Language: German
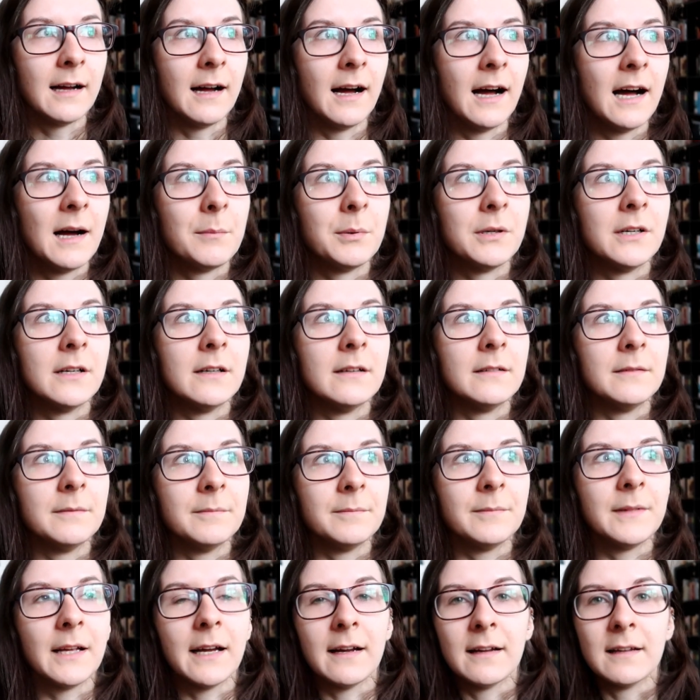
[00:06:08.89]

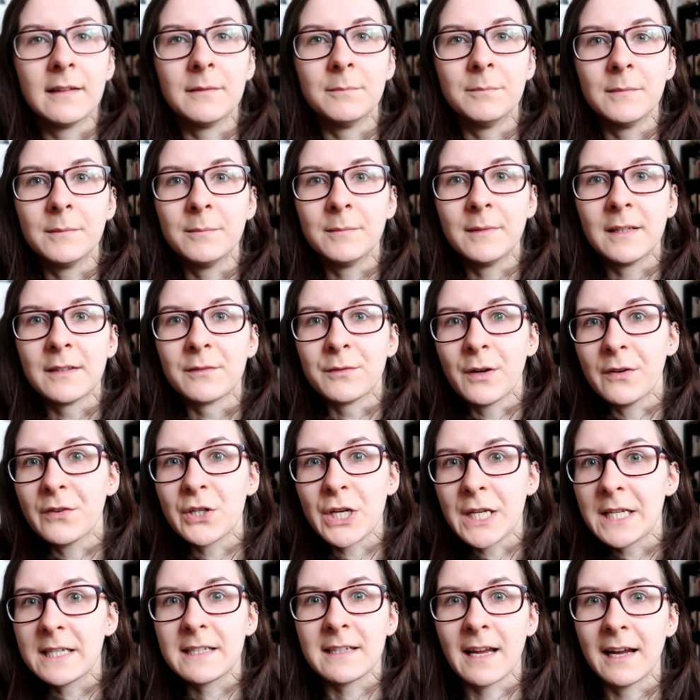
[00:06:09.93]
aber ja, ähm, es war
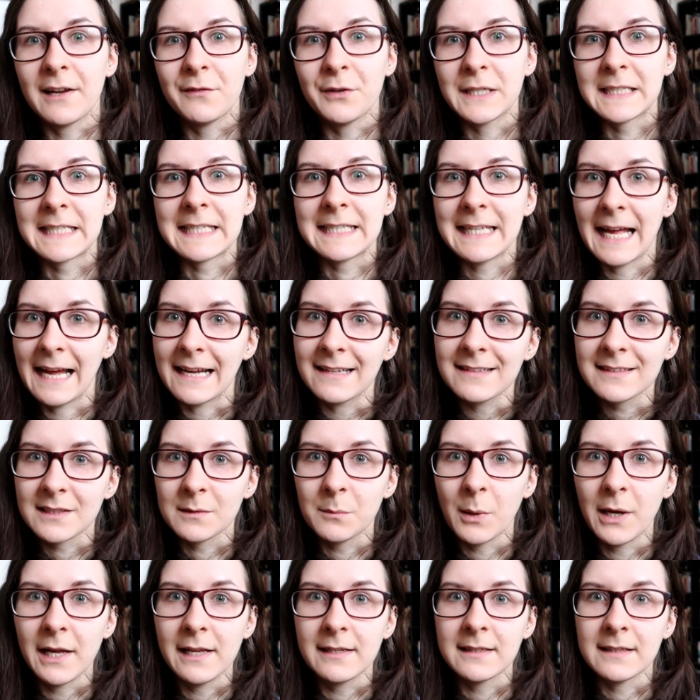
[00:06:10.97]
wahrscheinlich einfach das
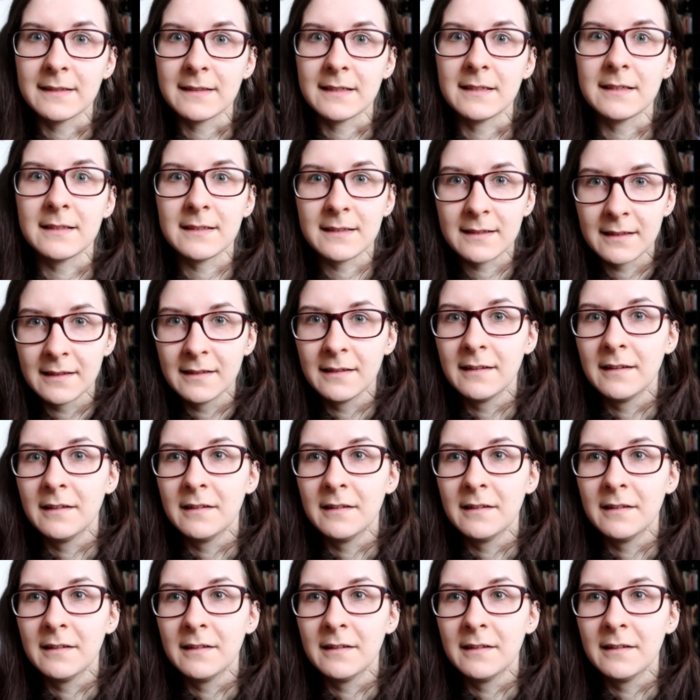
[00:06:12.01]
erste Mal, dass ich